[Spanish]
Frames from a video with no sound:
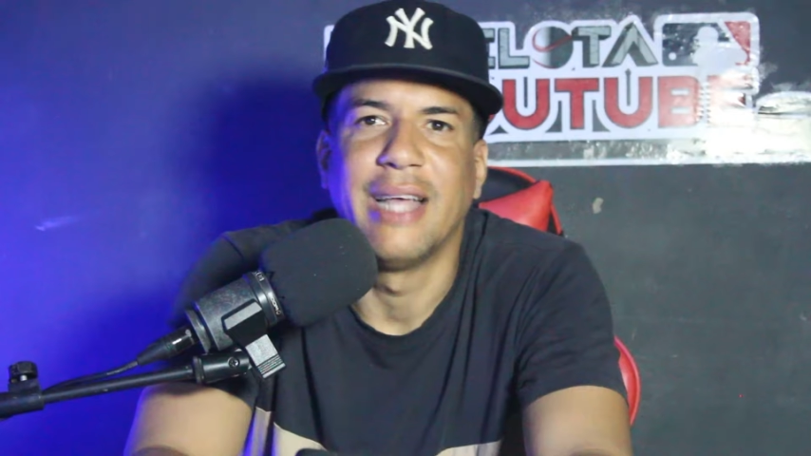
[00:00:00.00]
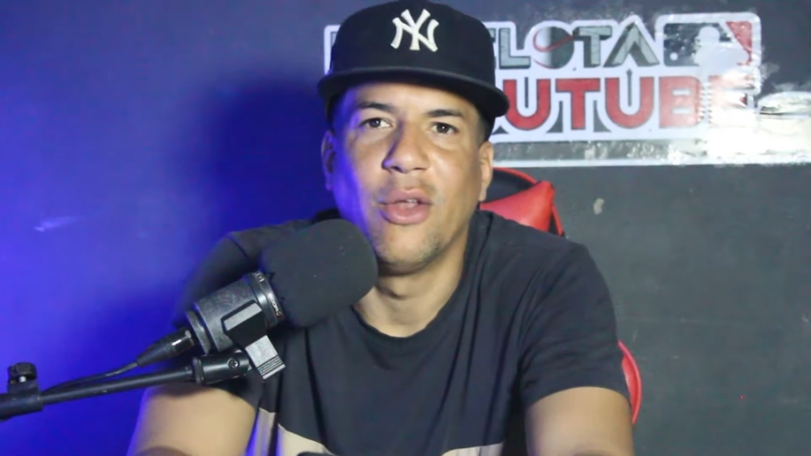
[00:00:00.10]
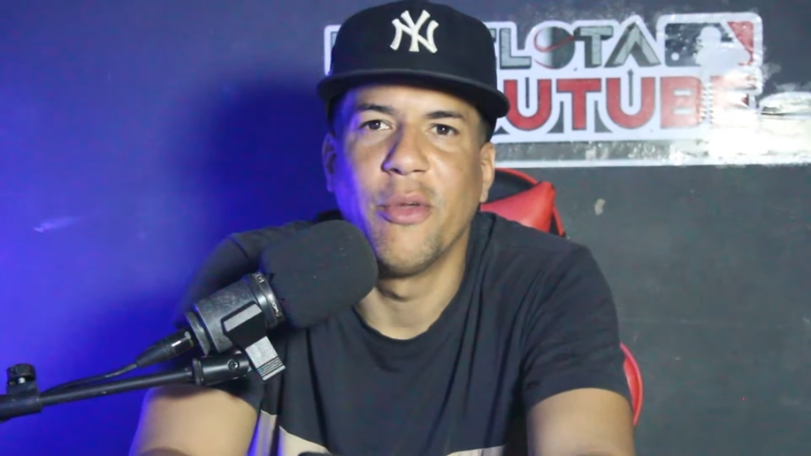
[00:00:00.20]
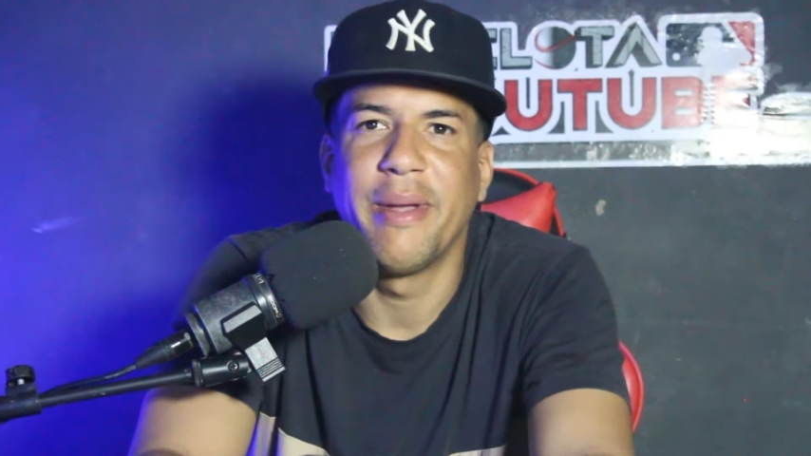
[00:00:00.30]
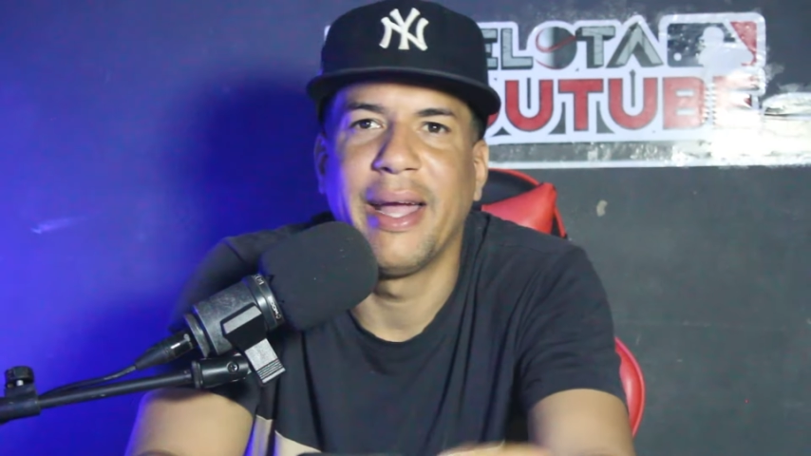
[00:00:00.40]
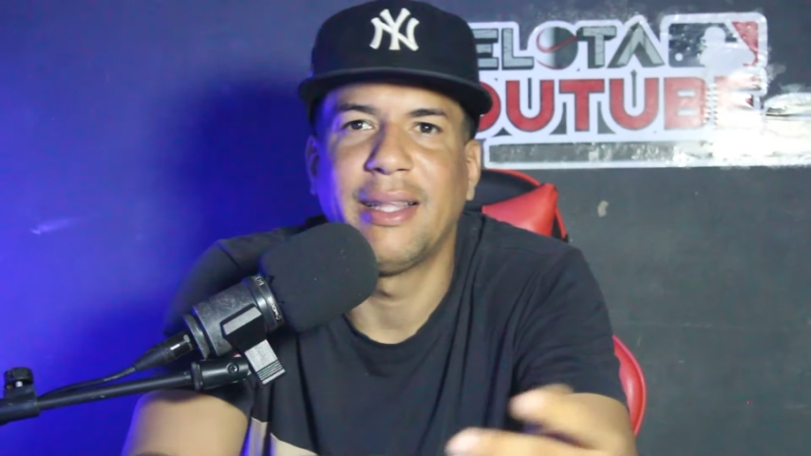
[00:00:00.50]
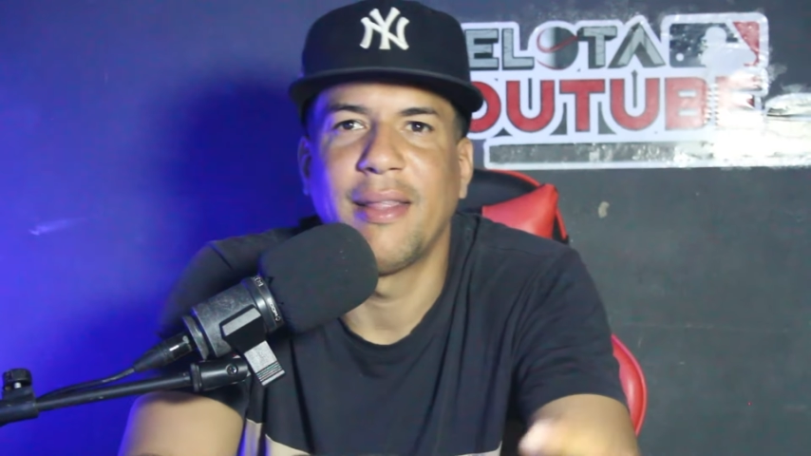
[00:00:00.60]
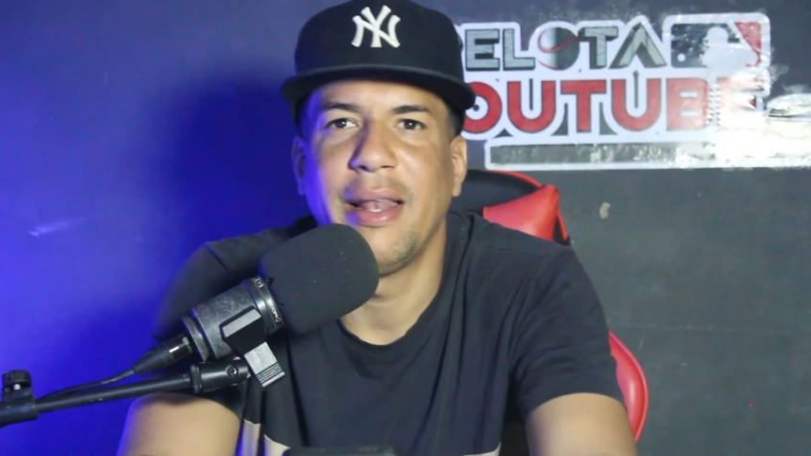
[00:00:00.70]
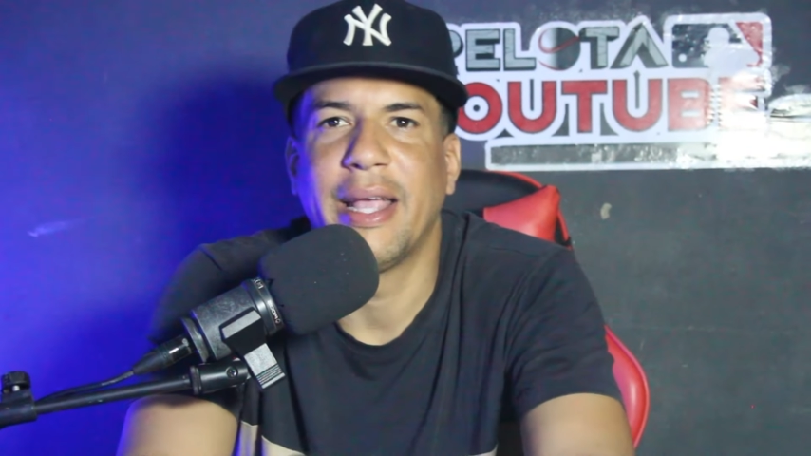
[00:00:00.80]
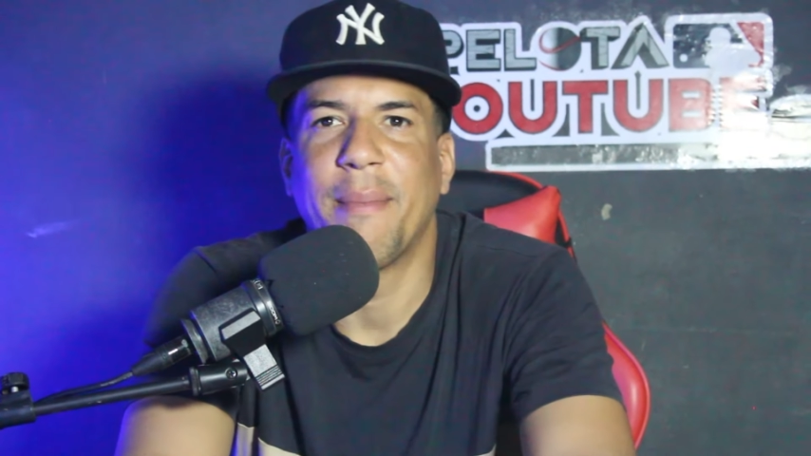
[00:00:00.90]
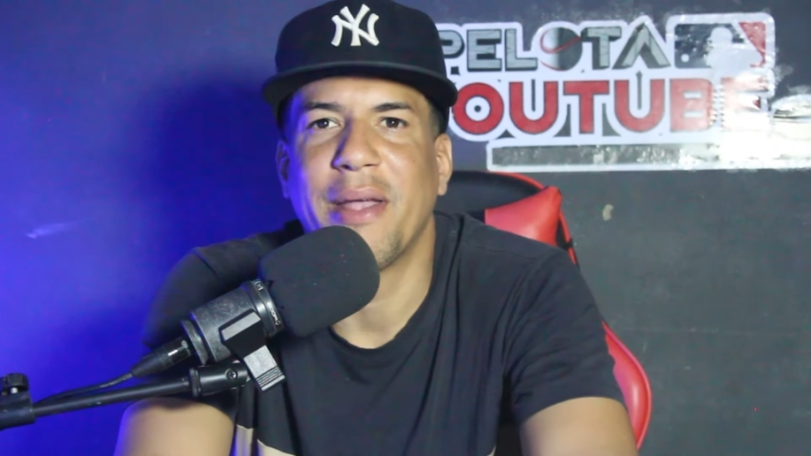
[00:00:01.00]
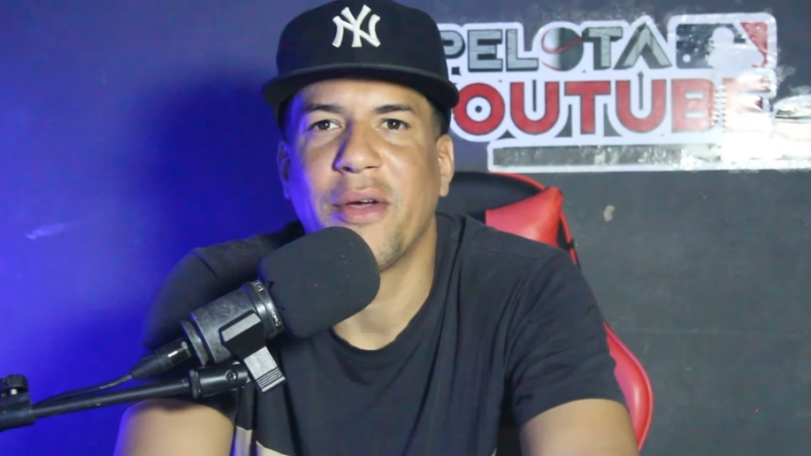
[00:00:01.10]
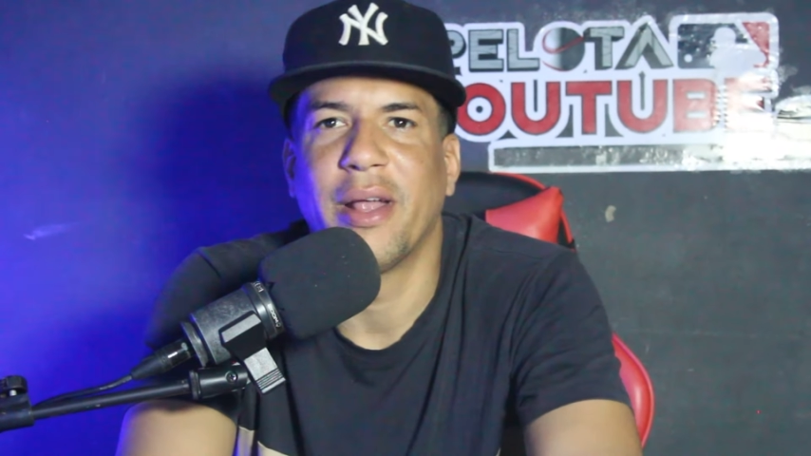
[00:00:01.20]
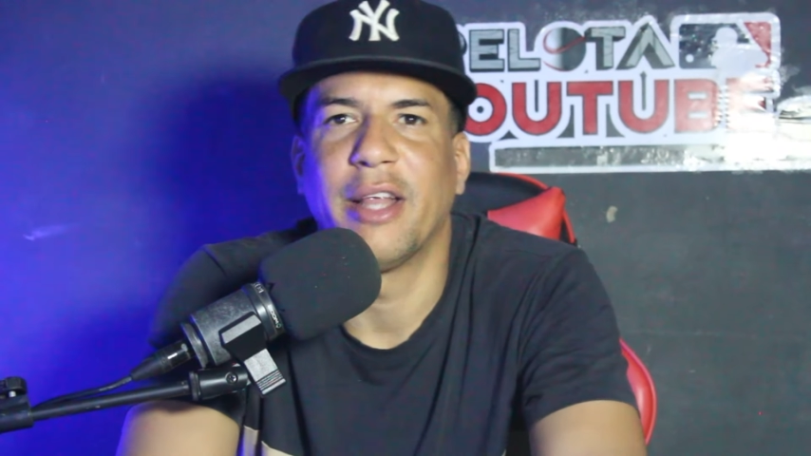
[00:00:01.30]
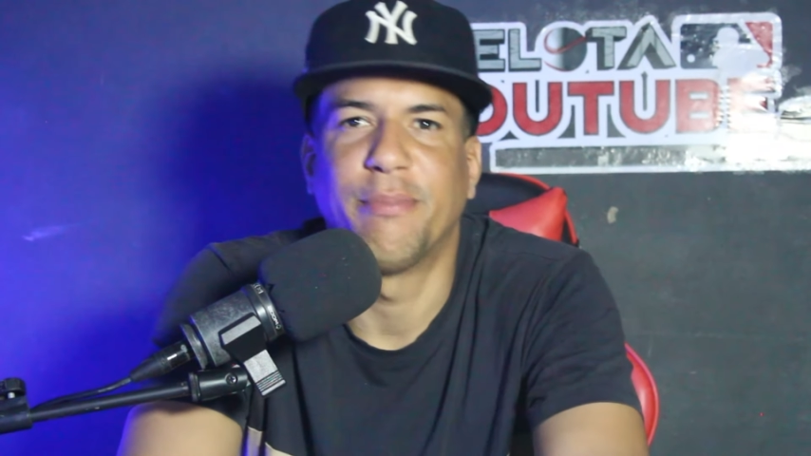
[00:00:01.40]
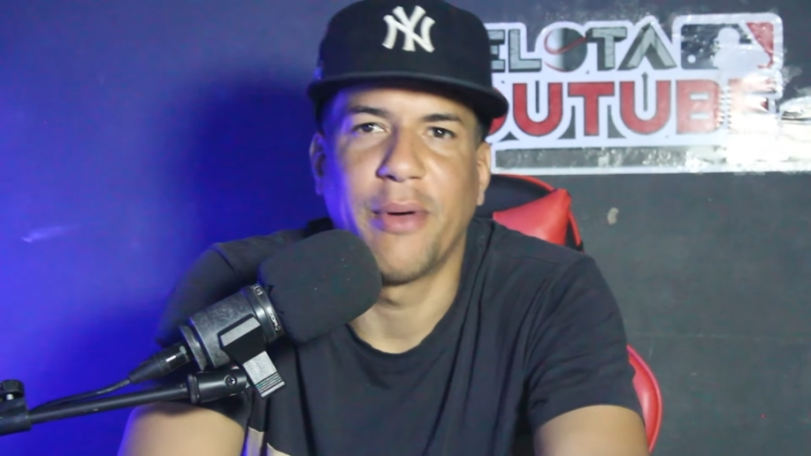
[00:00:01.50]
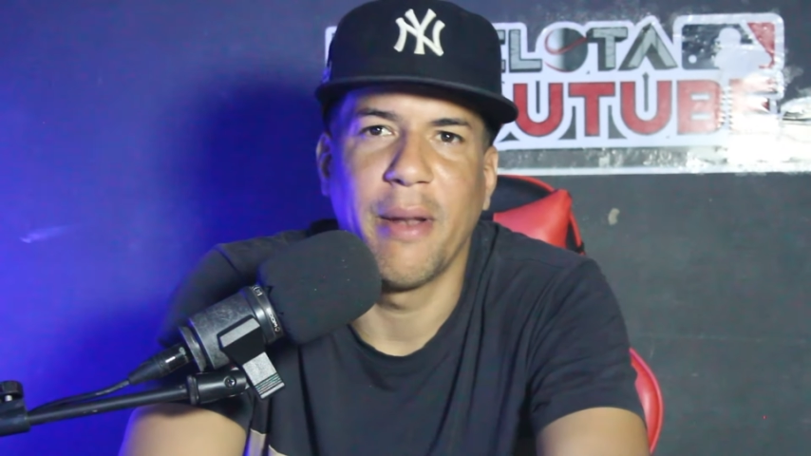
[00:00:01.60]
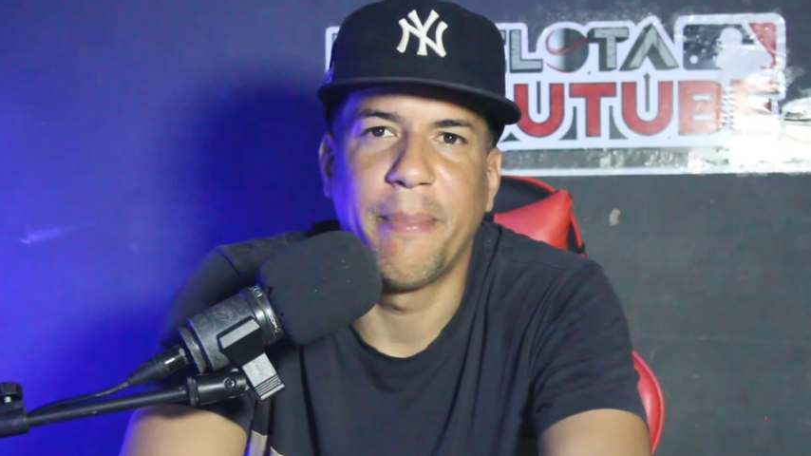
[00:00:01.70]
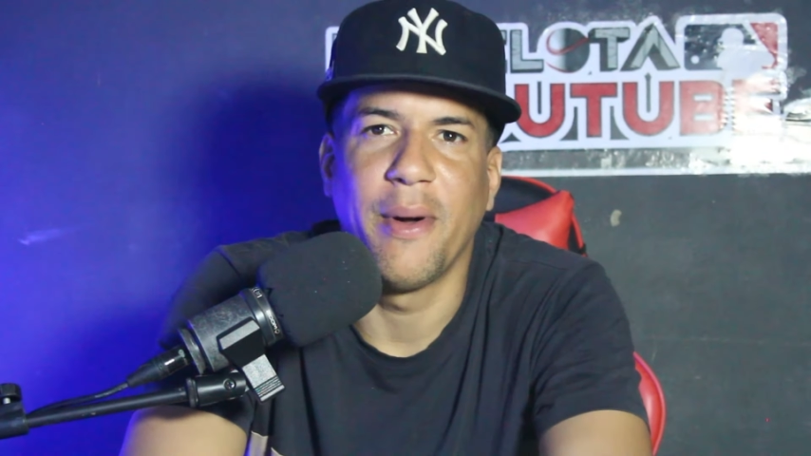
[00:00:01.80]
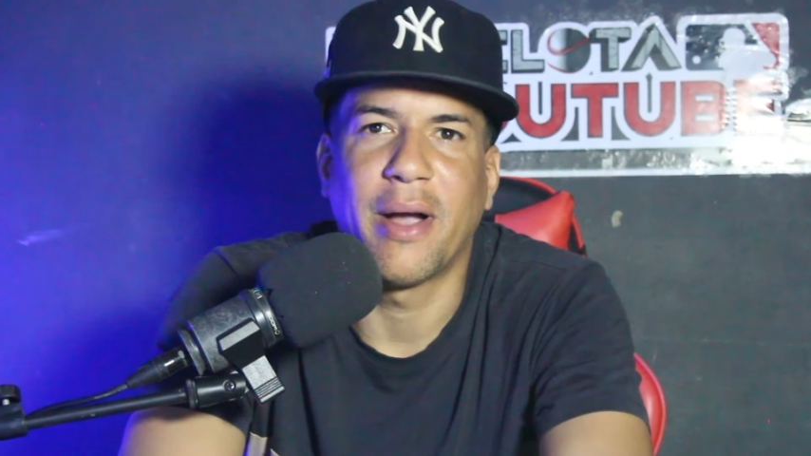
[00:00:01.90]
Saludos mi gente de Liga Mayores por
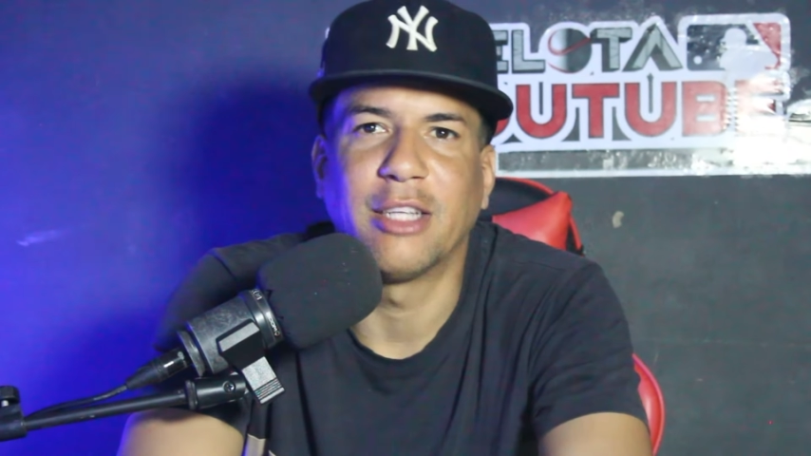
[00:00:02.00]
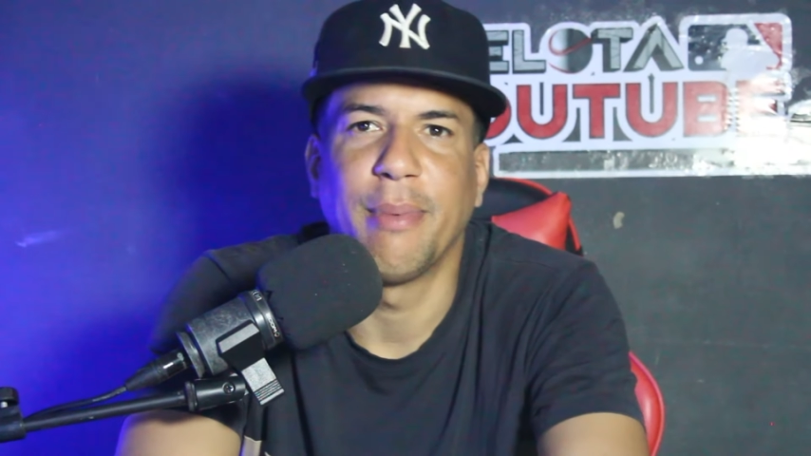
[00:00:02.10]
el podcast.